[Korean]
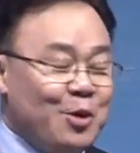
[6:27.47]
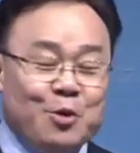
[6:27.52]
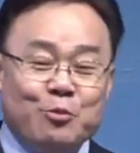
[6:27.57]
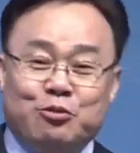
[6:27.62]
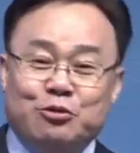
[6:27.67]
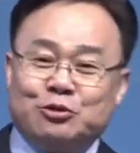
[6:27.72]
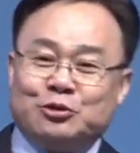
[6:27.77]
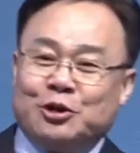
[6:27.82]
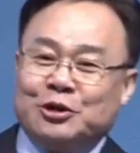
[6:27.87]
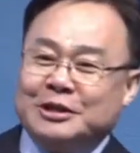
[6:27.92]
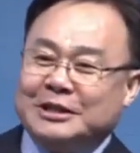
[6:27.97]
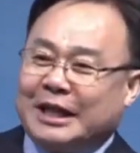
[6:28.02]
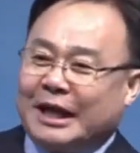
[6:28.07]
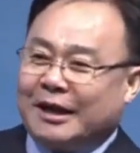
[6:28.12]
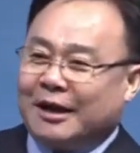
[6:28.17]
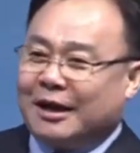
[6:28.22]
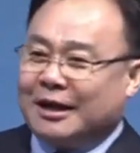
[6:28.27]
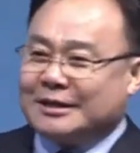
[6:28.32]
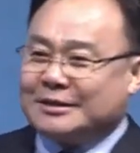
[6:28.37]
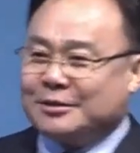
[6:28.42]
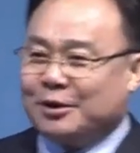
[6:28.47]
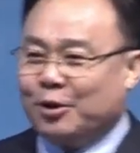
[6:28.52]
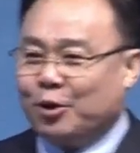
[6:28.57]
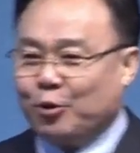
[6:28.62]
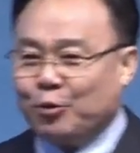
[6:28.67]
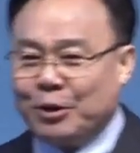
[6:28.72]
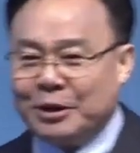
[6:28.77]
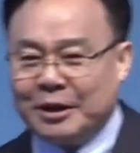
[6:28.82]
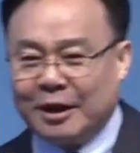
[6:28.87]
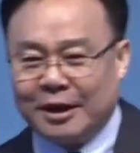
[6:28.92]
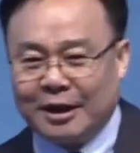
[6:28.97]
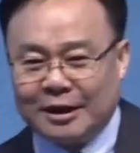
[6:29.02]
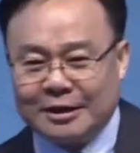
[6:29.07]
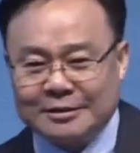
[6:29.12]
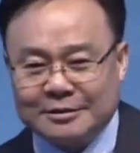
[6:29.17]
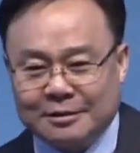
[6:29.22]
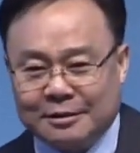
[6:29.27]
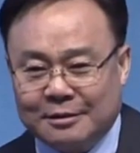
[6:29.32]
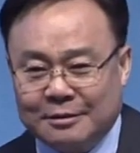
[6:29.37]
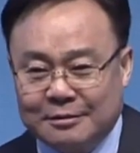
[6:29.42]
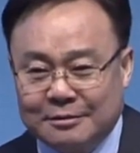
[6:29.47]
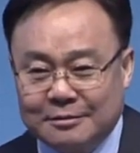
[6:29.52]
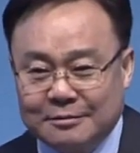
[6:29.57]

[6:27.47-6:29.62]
풍선이 날아갔어. 왜 날아갔어?